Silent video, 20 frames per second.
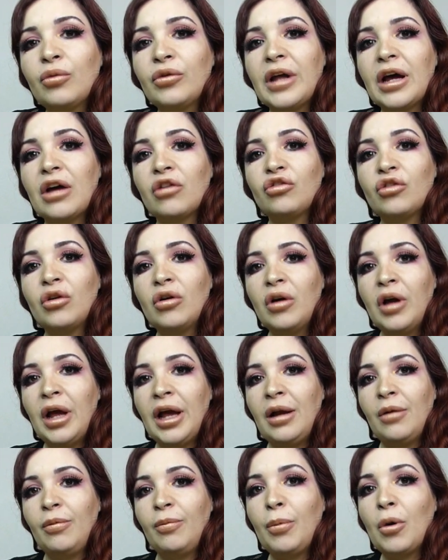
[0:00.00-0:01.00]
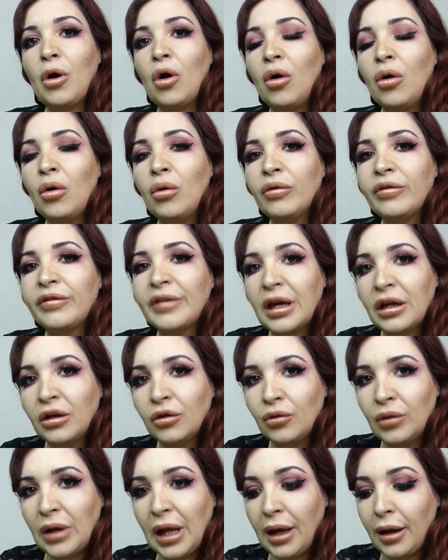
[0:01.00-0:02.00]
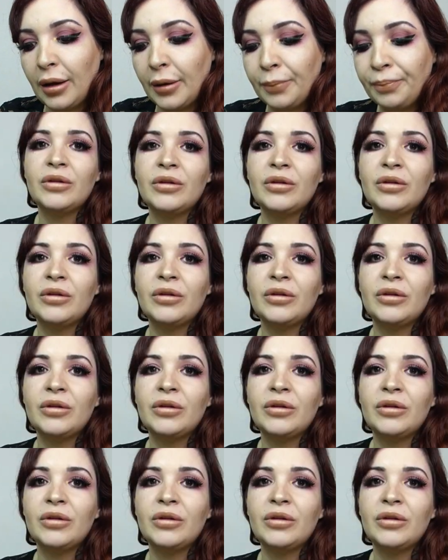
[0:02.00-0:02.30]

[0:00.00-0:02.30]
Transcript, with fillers: d'argent, elle prend 5 dollars.